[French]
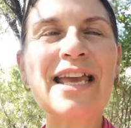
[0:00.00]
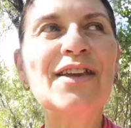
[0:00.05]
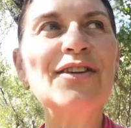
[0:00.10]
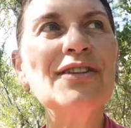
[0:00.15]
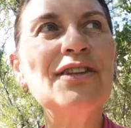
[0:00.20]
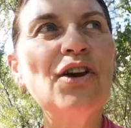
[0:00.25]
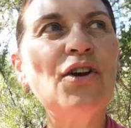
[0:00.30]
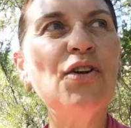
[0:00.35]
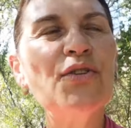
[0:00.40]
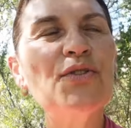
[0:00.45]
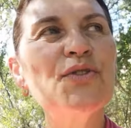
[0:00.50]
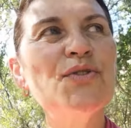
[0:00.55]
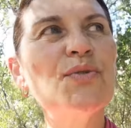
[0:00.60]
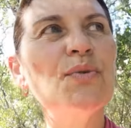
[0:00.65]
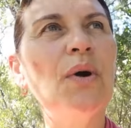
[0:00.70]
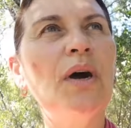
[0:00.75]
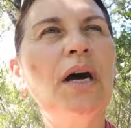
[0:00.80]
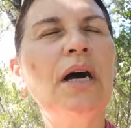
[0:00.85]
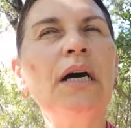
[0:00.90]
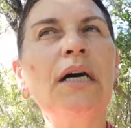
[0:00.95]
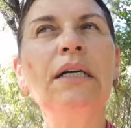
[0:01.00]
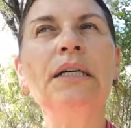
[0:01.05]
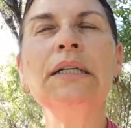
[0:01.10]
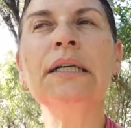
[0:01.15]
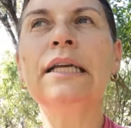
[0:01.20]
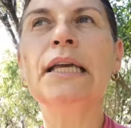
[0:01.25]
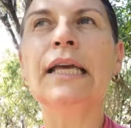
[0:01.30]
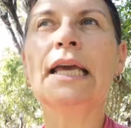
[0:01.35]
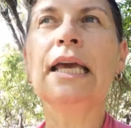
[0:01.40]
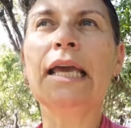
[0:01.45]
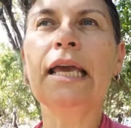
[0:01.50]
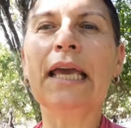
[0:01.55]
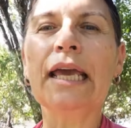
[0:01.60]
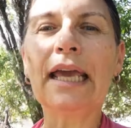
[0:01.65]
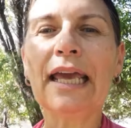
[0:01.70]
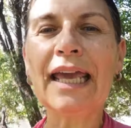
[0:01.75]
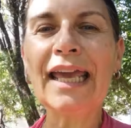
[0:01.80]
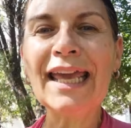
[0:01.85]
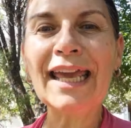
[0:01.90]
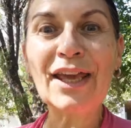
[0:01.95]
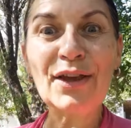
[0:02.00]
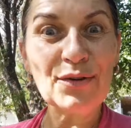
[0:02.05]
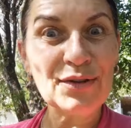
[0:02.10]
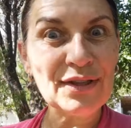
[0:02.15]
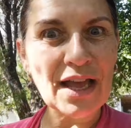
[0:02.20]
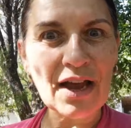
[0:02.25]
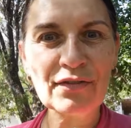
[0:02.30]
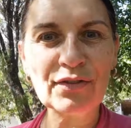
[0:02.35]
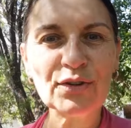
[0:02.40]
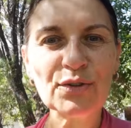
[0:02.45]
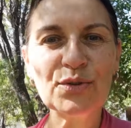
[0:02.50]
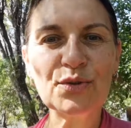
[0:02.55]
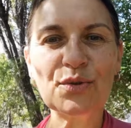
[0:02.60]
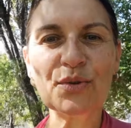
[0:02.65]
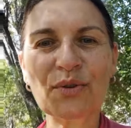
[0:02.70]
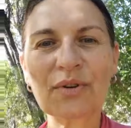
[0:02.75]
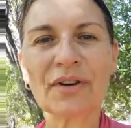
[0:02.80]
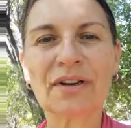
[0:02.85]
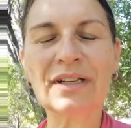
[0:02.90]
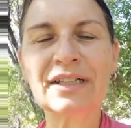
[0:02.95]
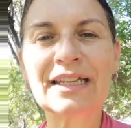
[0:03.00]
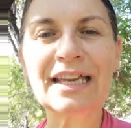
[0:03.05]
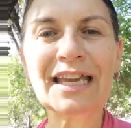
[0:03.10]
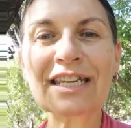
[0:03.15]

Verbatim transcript: Une grande joie et une aventure.